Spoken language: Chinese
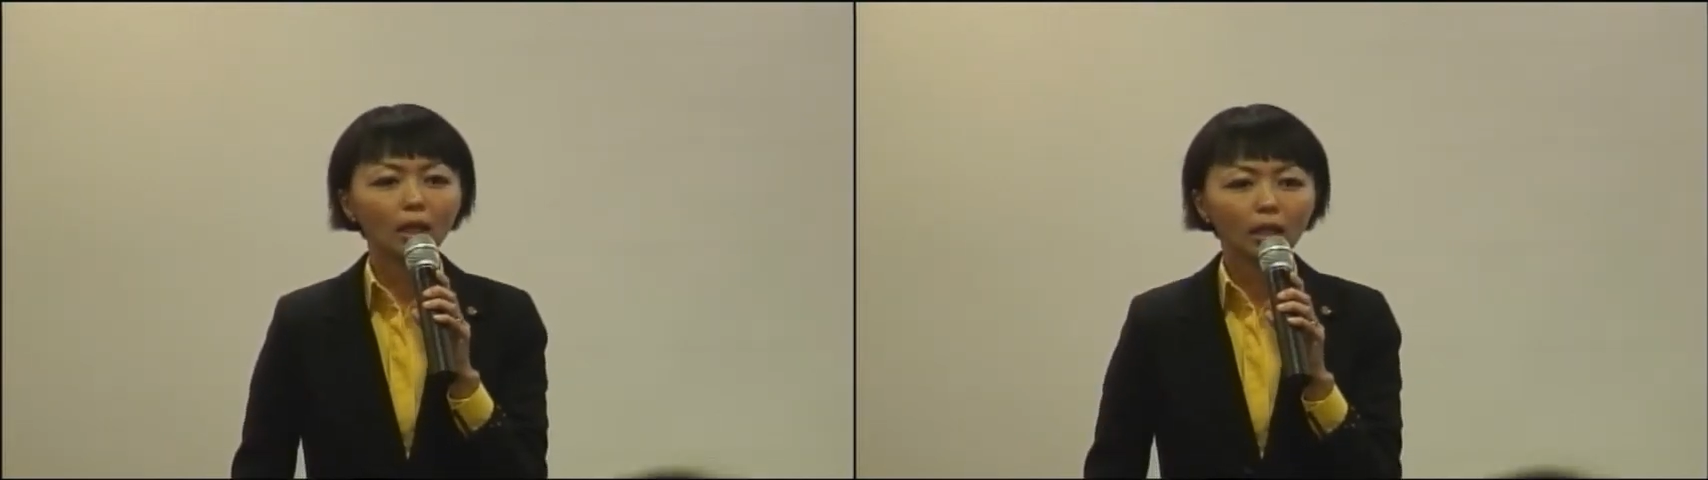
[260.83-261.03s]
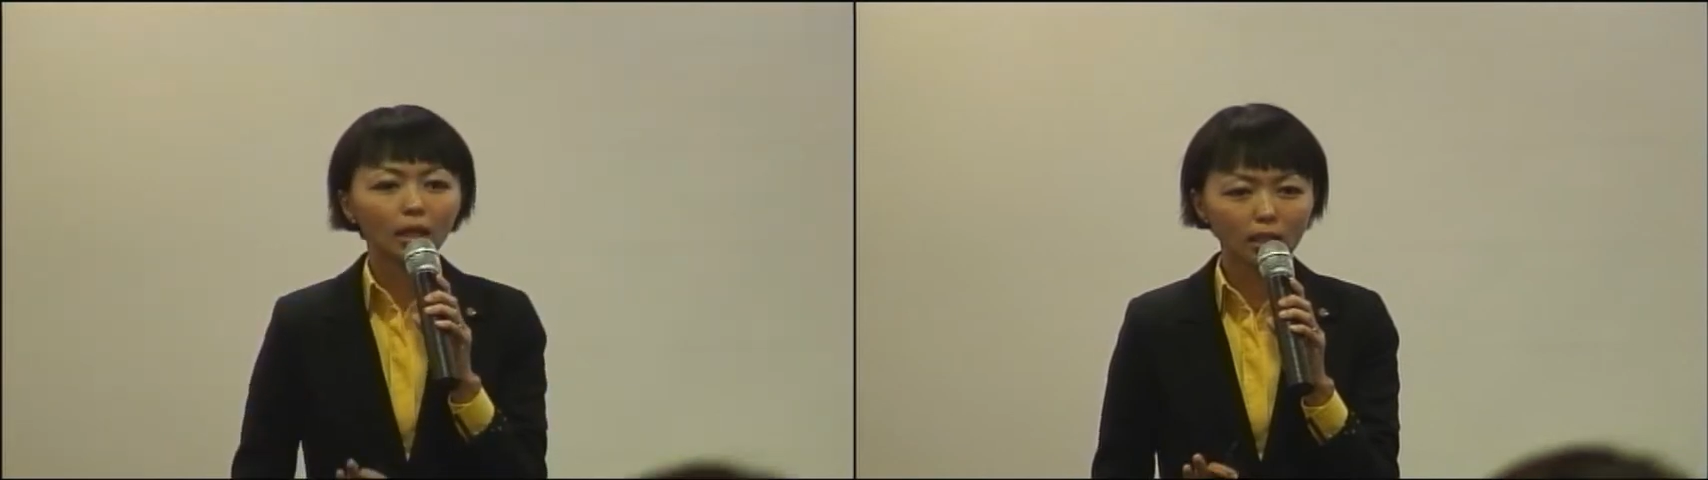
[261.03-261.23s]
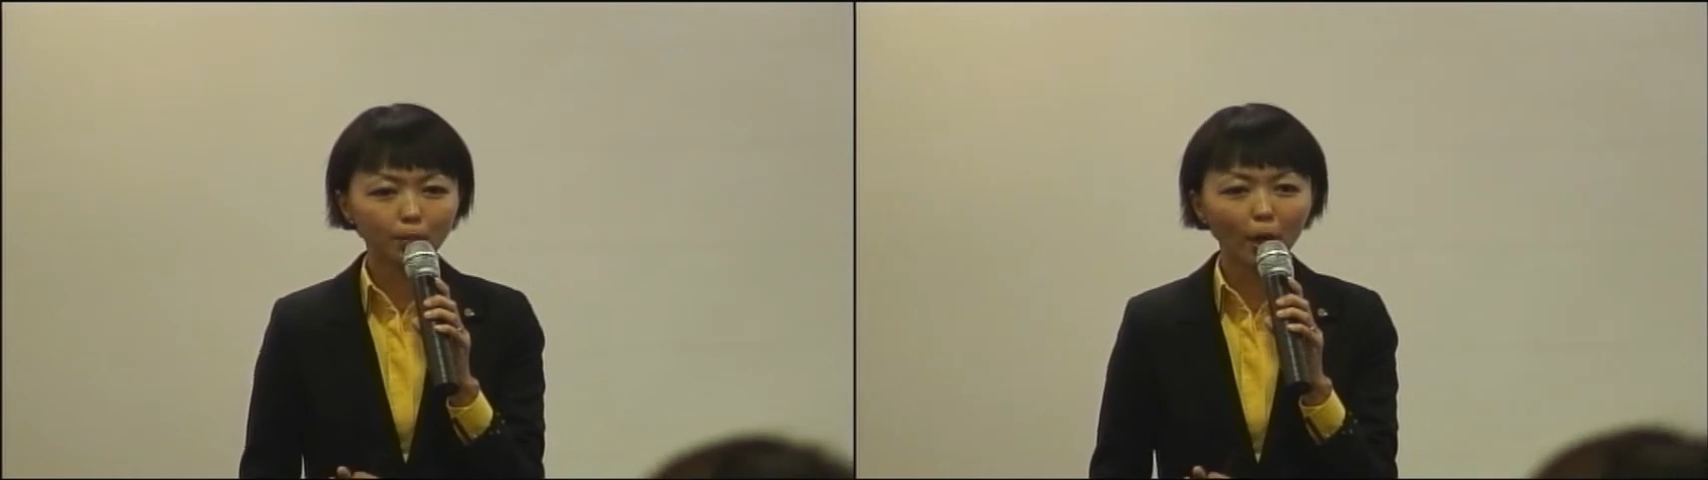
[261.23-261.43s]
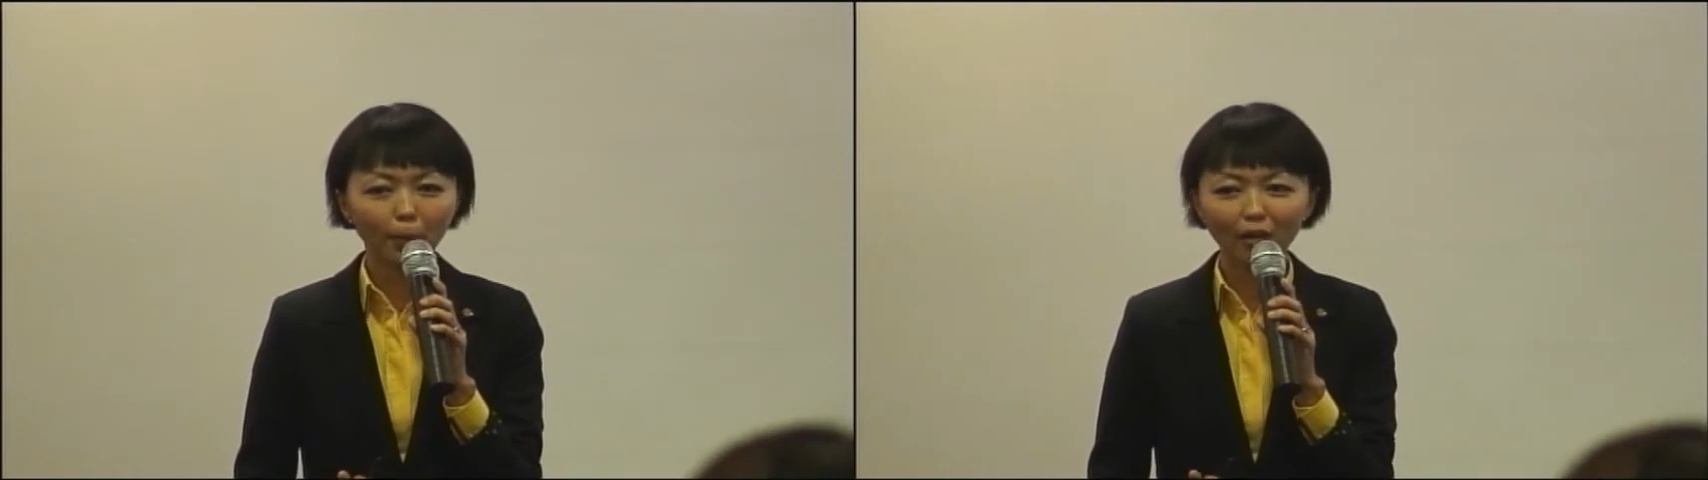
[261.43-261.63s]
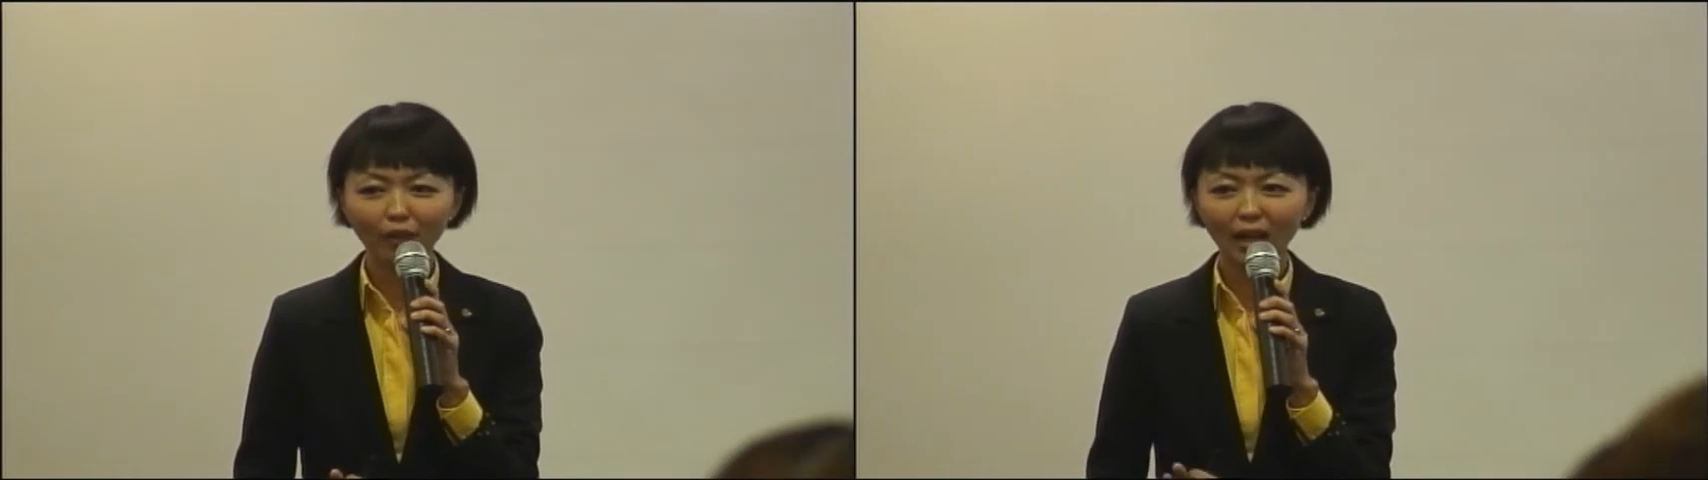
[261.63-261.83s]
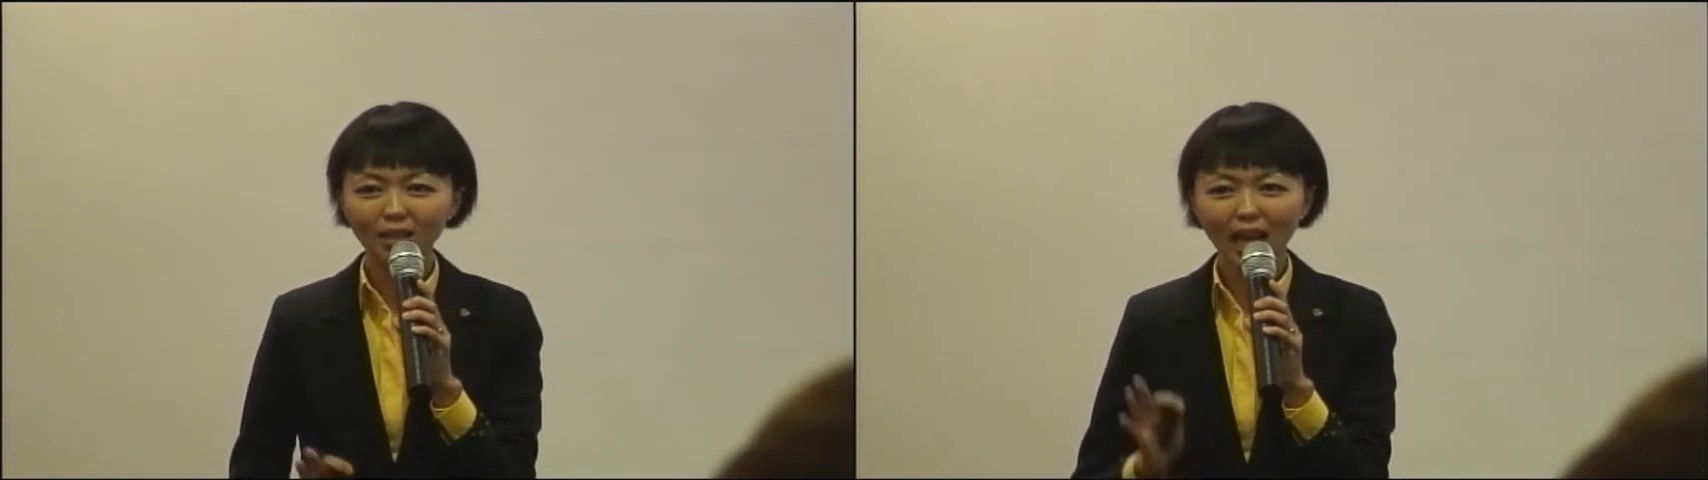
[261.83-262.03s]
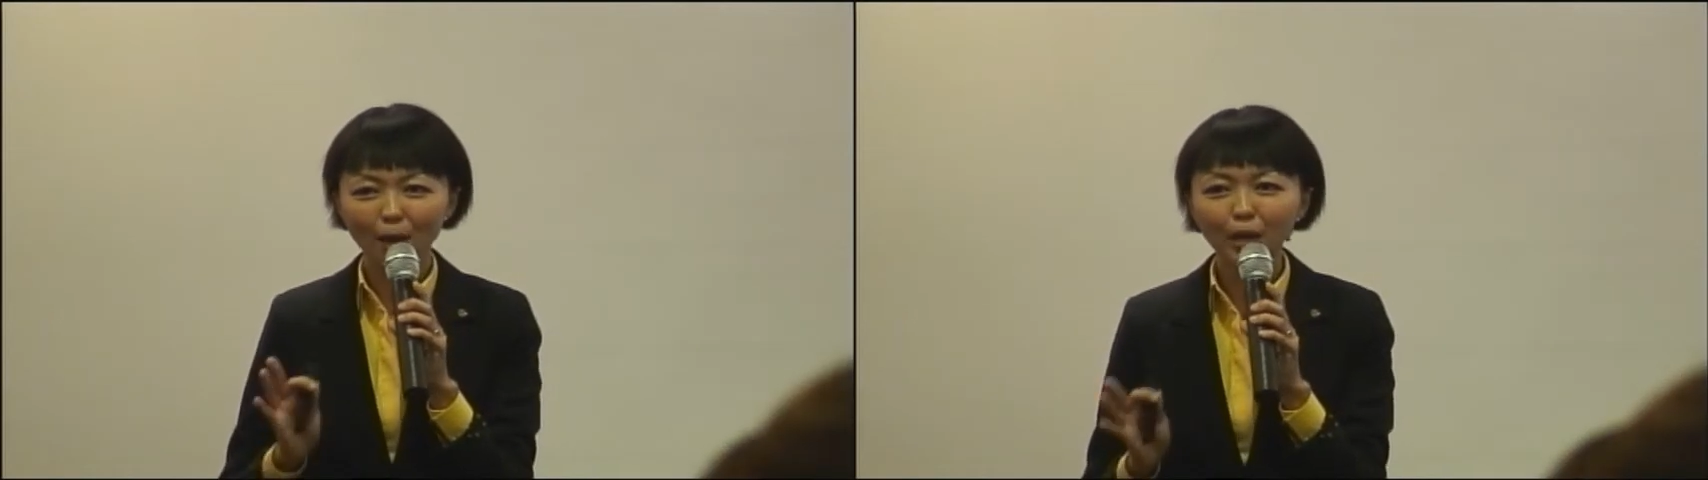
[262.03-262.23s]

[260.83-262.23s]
可是没有办法，产